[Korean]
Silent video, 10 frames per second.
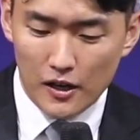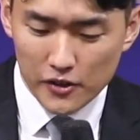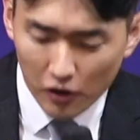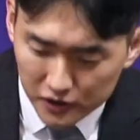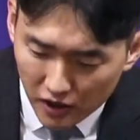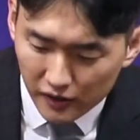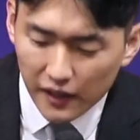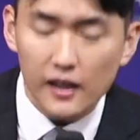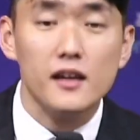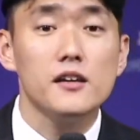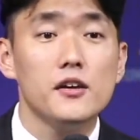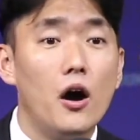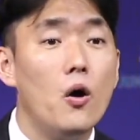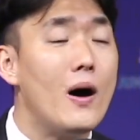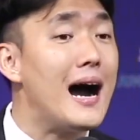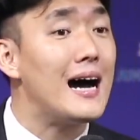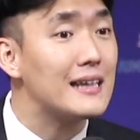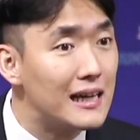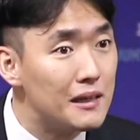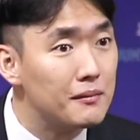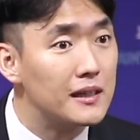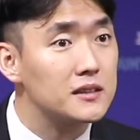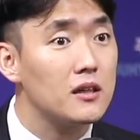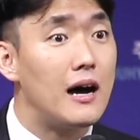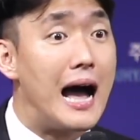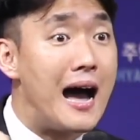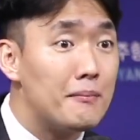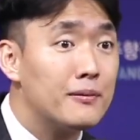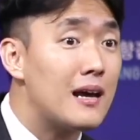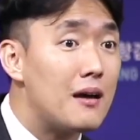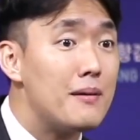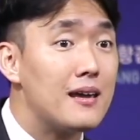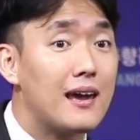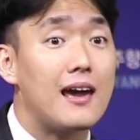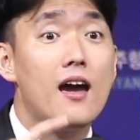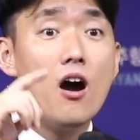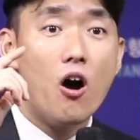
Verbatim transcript: 여전히 여호와 하나님께서 아브라함에게